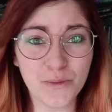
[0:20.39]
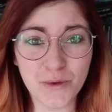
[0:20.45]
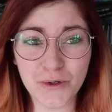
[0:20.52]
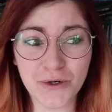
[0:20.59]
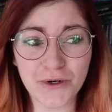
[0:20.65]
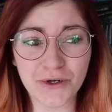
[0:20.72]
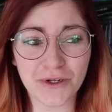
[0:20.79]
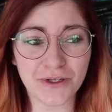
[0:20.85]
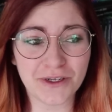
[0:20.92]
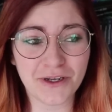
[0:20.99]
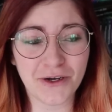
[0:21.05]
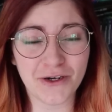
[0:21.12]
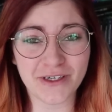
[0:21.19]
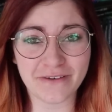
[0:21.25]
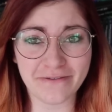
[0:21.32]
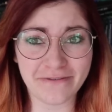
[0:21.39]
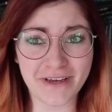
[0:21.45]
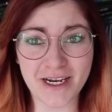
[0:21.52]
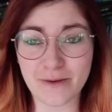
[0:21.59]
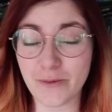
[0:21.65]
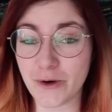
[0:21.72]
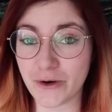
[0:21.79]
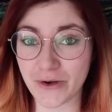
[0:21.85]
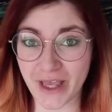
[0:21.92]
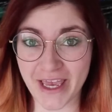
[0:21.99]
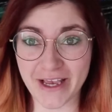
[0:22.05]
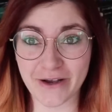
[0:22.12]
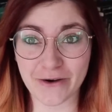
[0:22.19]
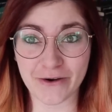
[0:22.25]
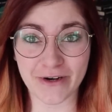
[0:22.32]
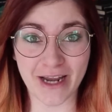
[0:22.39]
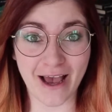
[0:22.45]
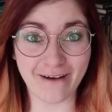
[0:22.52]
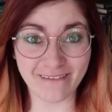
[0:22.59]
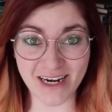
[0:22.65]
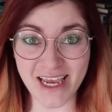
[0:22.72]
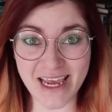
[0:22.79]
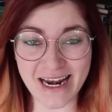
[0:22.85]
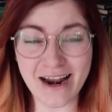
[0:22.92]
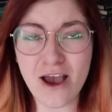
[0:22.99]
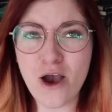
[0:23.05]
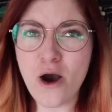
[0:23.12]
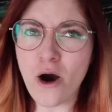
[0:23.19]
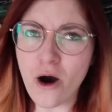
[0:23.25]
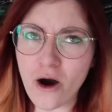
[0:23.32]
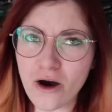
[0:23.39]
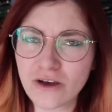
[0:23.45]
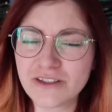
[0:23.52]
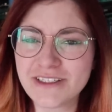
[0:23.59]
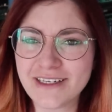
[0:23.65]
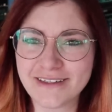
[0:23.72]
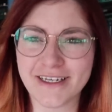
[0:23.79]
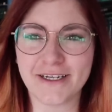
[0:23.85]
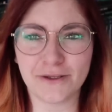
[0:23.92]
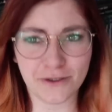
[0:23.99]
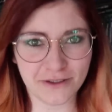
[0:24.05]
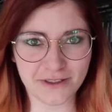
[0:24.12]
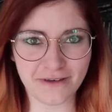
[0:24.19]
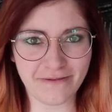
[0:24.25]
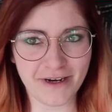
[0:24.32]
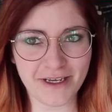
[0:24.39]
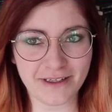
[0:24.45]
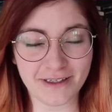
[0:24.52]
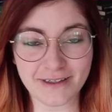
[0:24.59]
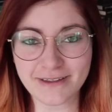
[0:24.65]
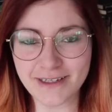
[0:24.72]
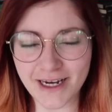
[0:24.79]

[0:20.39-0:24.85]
un book haul con Filbo y con Abril o si hacer dos diferentes.